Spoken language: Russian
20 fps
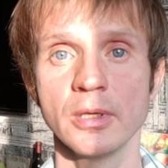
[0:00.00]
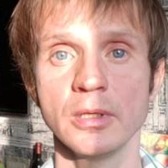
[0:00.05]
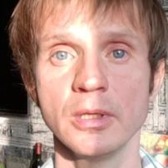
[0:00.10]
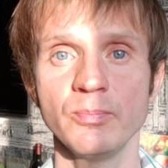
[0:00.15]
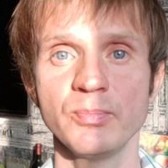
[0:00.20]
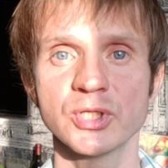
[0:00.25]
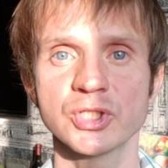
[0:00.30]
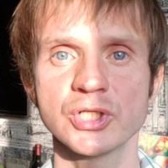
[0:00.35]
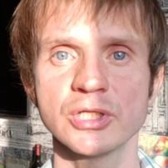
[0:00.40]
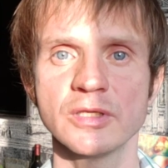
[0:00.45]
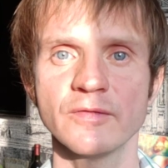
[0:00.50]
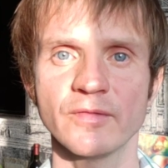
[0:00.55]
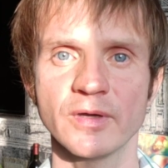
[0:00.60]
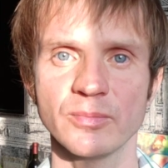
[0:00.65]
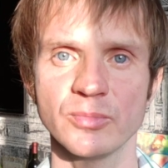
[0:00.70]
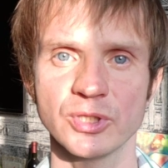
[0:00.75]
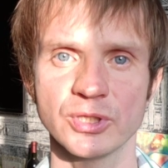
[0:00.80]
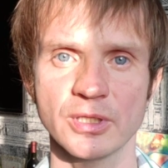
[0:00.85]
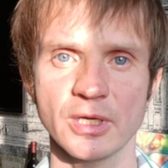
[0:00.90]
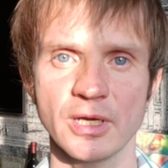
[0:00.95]
И пишите в
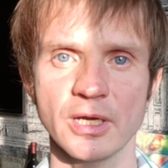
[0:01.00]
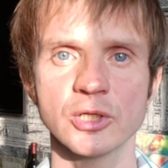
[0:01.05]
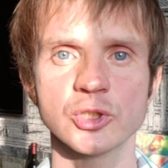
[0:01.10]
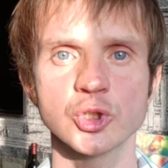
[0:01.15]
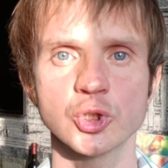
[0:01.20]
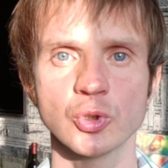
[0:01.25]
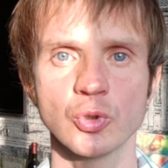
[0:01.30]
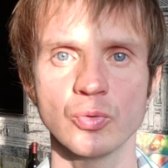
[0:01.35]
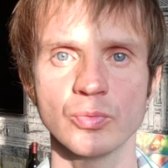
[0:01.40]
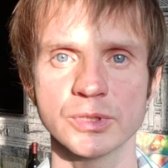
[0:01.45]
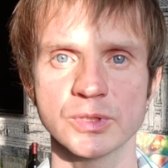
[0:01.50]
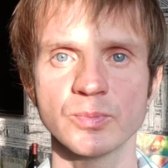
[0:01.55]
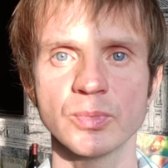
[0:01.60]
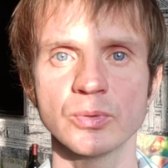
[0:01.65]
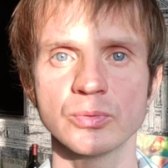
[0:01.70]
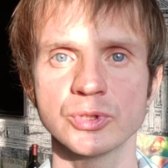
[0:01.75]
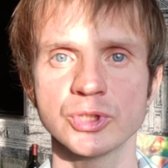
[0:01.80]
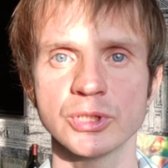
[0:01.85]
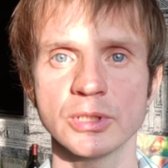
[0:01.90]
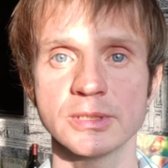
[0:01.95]
комментариях, что у вас
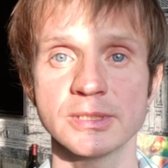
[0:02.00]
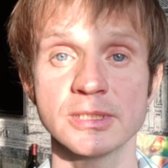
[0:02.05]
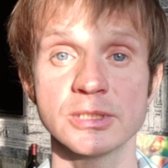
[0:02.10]
получилось.